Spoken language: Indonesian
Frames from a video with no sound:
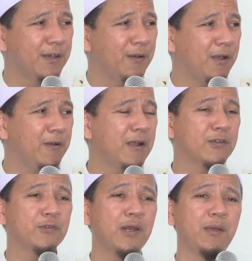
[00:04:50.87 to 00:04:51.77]
orang-orang
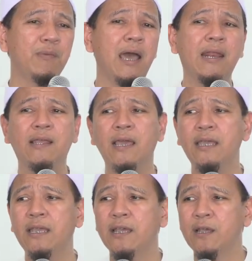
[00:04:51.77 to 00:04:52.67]
soleh
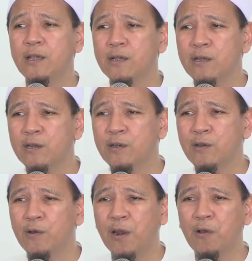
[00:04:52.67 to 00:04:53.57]
menghargai
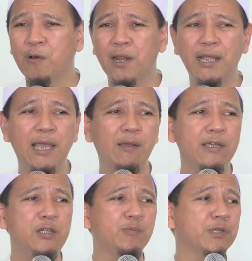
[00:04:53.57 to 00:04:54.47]
eh, orang-orang uh, yang
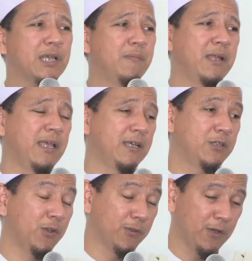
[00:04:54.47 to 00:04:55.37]
hidup bersamanya.
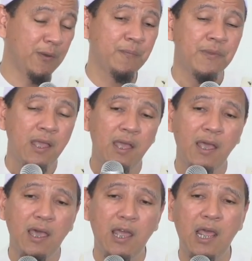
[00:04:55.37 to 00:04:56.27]
Contoh
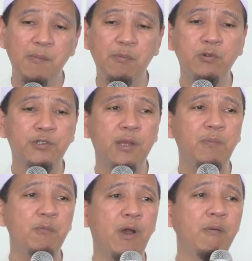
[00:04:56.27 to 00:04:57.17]
Al eh, Habib Husain
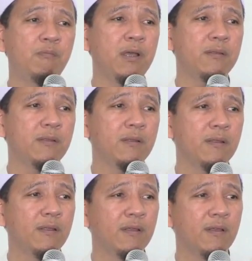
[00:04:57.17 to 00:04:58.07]
bin Muhammad
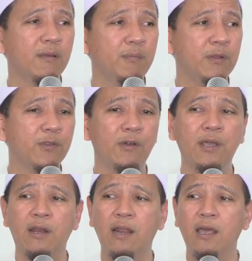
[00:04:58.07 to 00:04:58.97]
bin
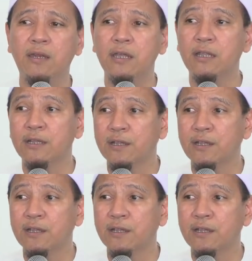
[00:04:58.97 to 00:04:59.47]
Tahir Al Haddad.